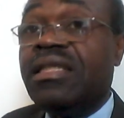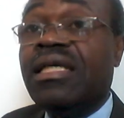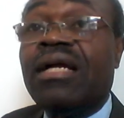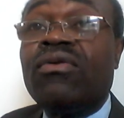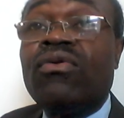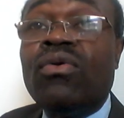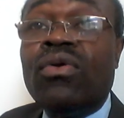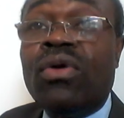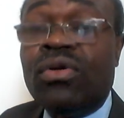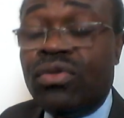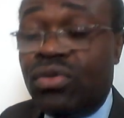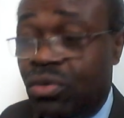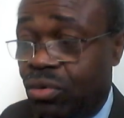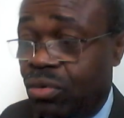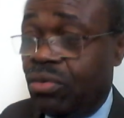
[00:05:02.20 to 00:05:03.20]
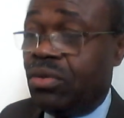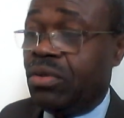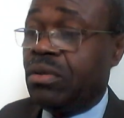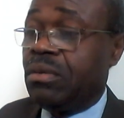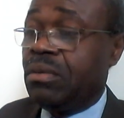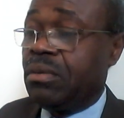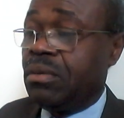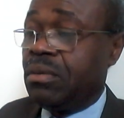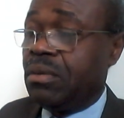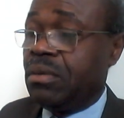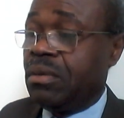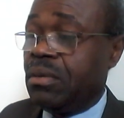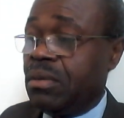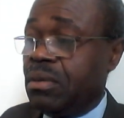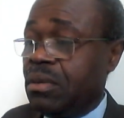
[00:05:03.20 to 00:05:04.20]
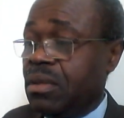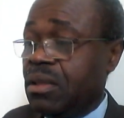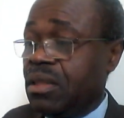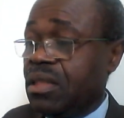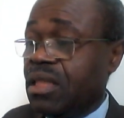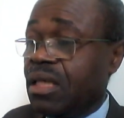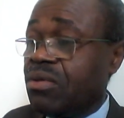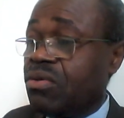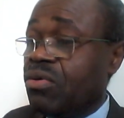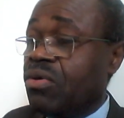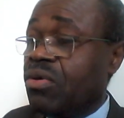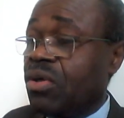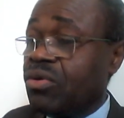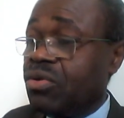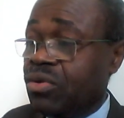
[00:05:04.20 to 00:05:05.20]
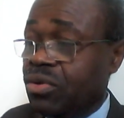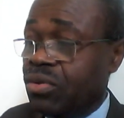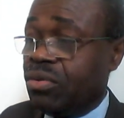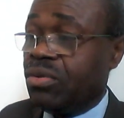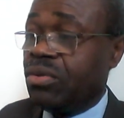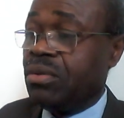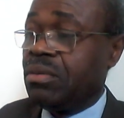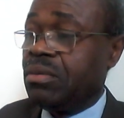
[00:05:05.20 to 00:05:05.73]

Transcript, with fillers: il y a trop d'enjeux. Il y a trop d'enjeux.